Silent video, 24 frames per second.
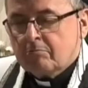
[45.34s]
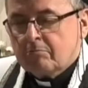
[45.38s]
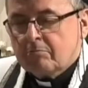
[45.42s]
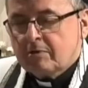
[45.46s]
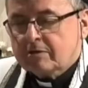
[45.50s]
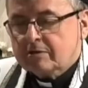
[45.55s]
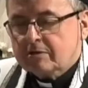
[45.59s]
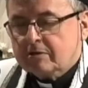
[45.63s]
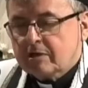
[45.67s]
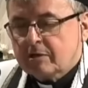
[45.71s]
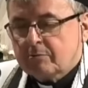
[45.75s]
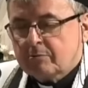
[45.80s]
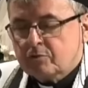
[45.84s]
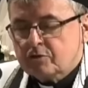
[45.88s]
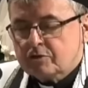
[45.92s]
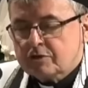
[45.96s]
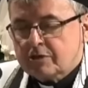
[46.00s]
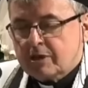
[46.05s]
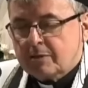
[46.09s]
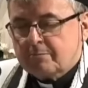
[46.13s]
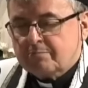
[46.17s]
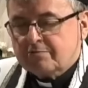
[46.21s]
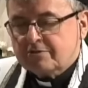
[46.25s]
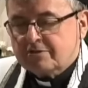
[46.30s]
Matka
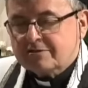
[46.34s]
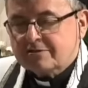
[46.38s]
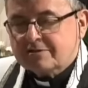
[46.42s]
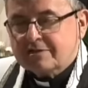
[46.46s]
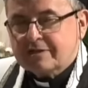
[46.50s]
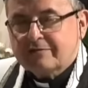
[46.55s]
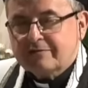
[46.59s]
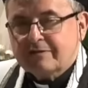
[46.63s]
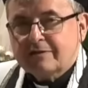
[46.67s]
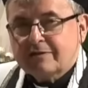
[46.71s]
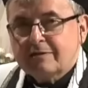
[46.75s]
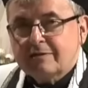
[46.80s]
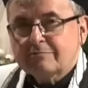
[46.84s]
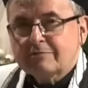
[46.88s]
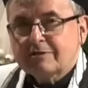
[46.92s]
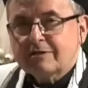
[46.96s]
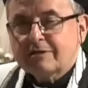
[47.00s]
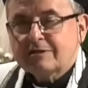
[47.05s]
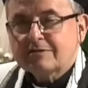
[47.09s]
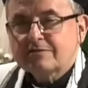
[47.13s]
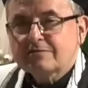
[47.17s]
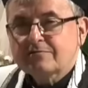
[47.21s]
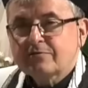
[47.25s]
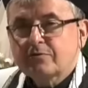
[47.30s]
Boża przedstawia nam
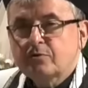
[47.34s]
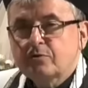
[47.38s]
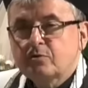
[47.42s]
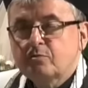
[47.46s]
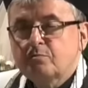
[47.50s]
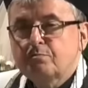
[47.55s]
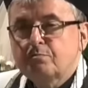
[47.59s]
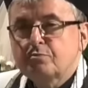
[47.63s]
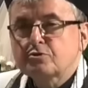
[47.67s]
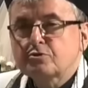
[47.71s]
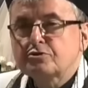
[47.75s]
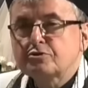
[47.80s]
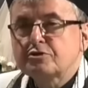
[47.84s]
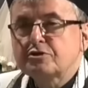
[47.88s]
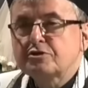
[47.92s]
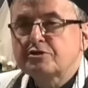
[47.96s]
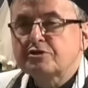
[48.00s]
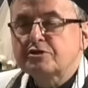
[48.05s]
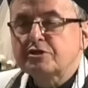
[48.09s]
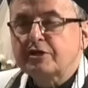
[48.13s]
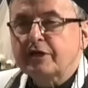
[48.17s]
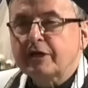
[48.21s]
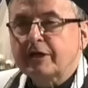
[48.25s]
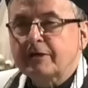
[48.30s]
teraz swoją
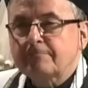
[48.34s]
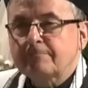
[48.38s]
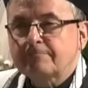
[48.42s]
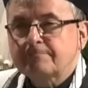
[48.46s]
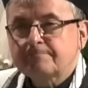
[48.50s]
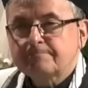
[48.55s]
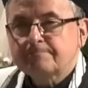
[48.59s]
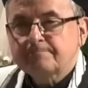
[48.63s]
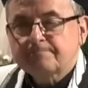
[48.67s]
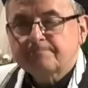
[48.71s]
pozycję